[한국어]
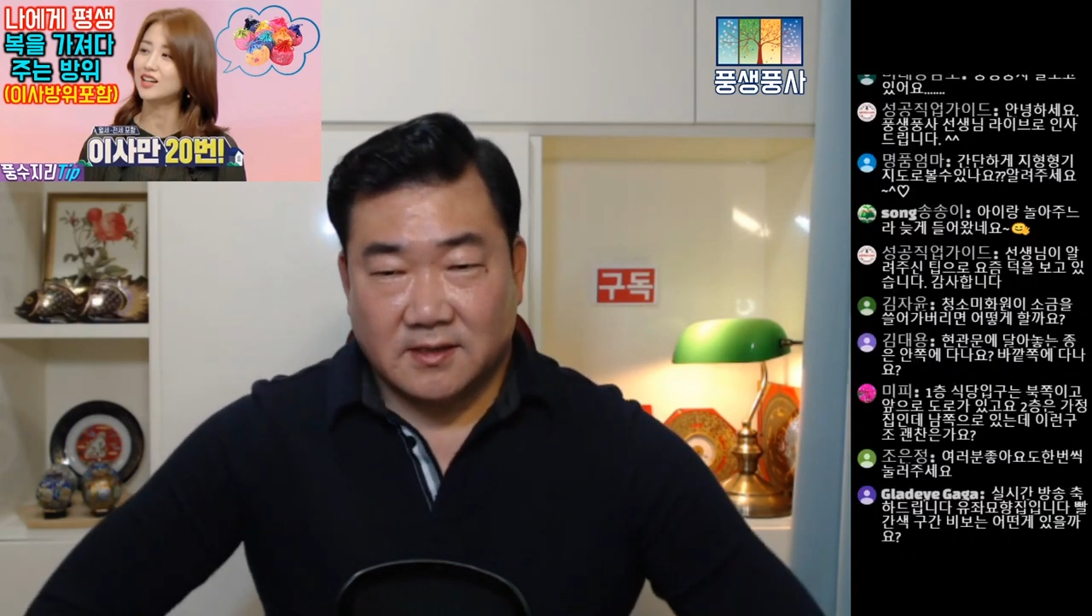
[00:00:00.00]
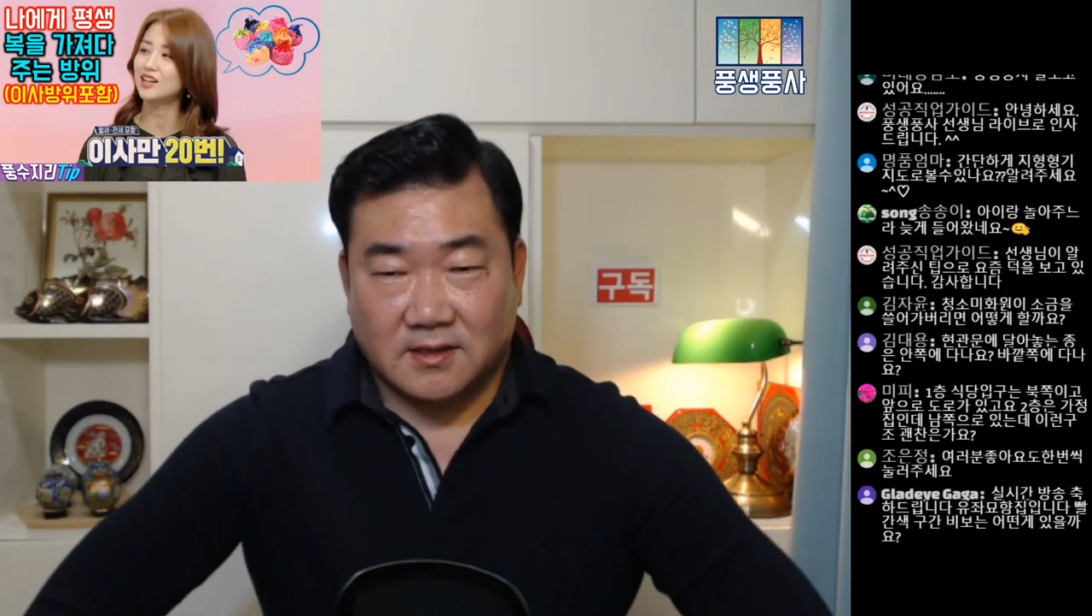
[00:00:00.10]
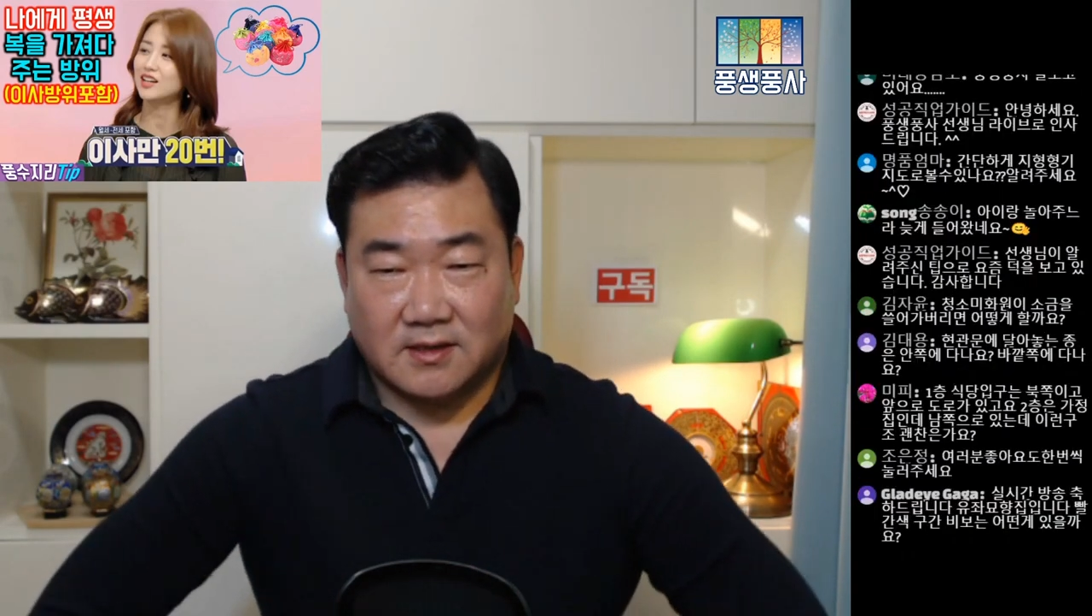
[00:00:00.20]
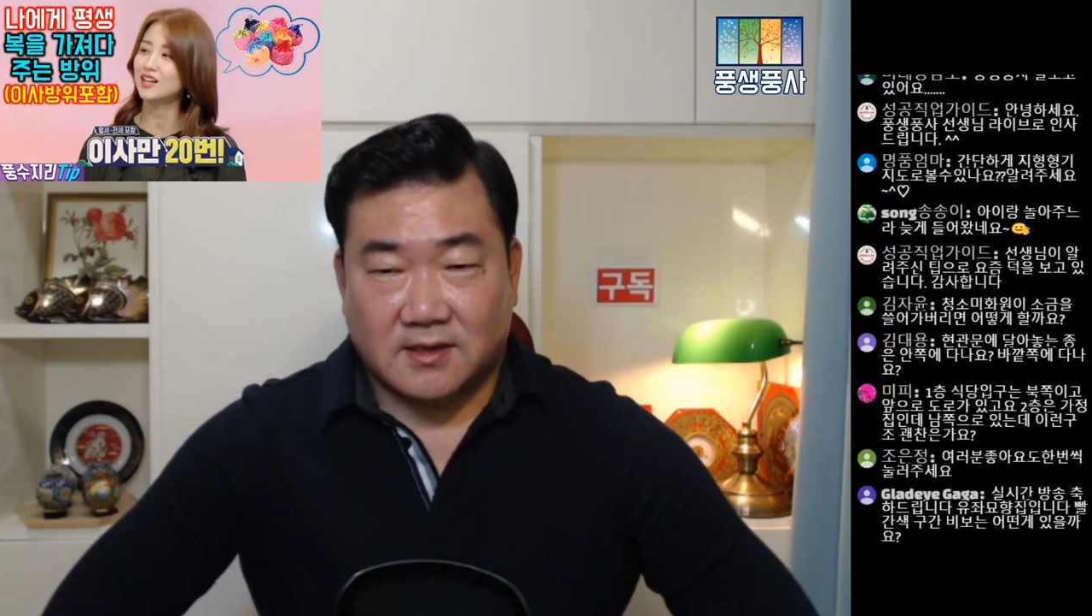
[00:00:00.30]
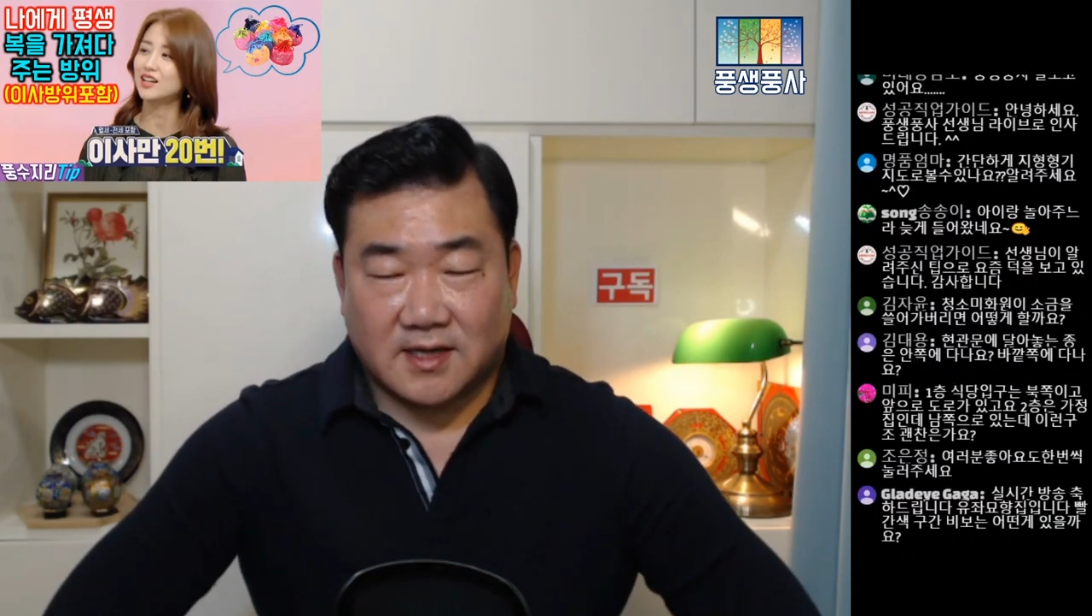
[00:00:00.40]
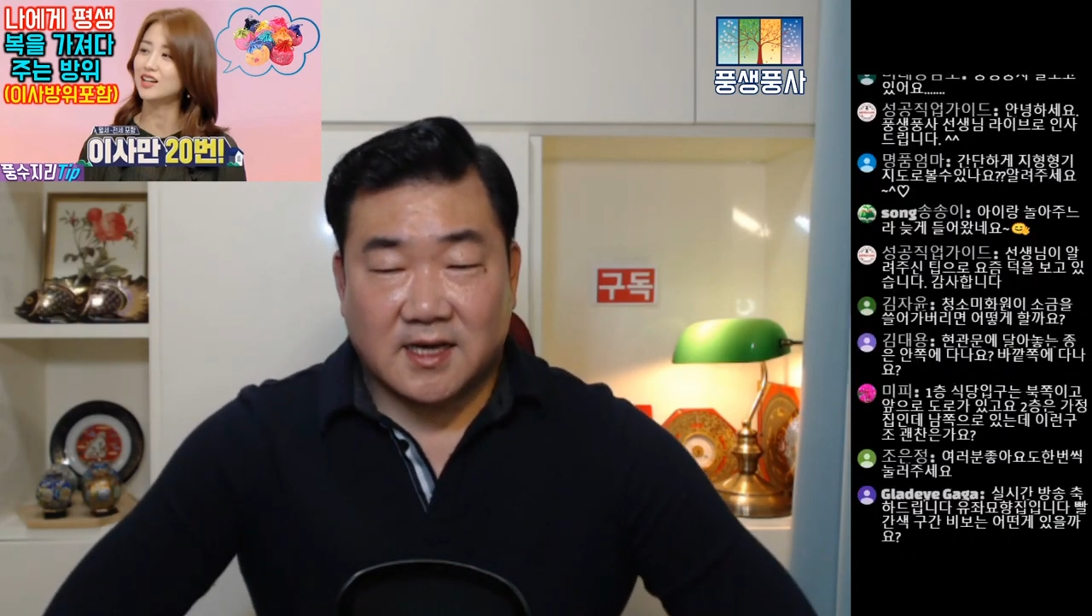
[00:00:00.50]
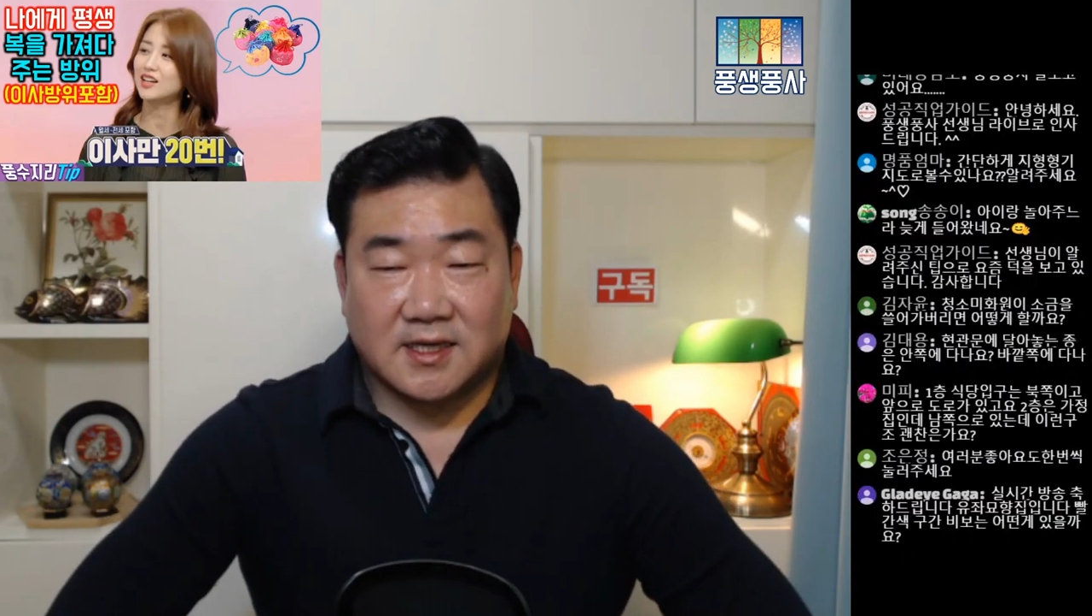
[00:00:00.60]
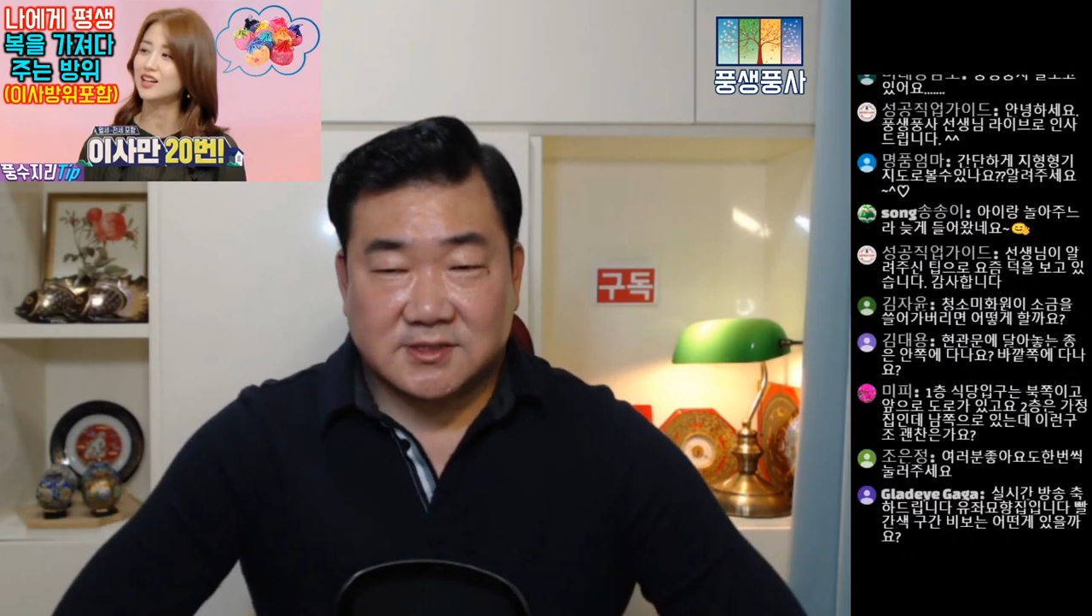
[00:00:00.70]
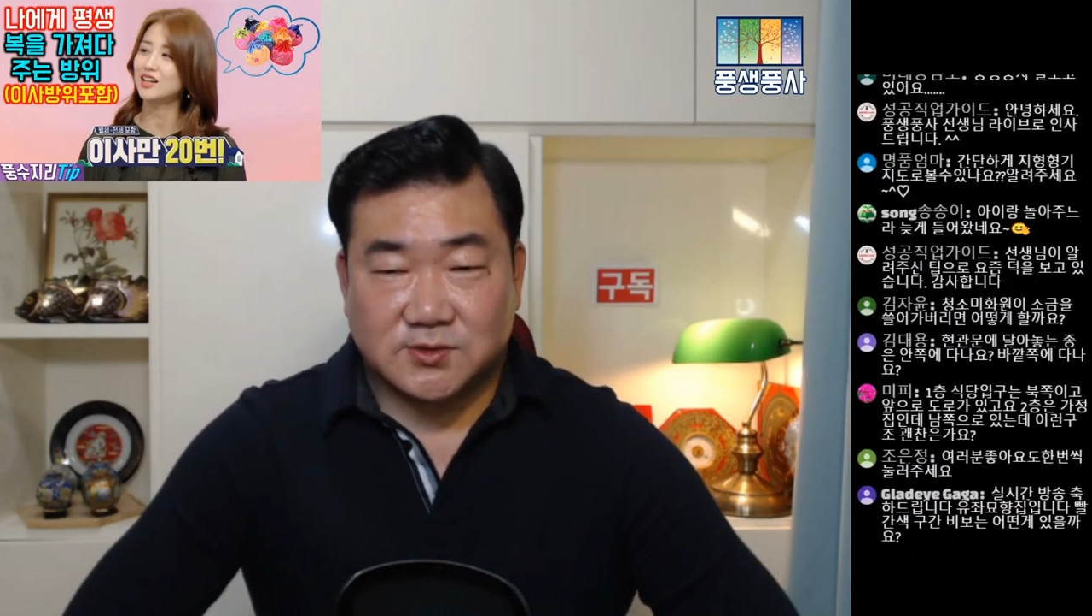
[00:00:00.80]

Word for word: 어, 강가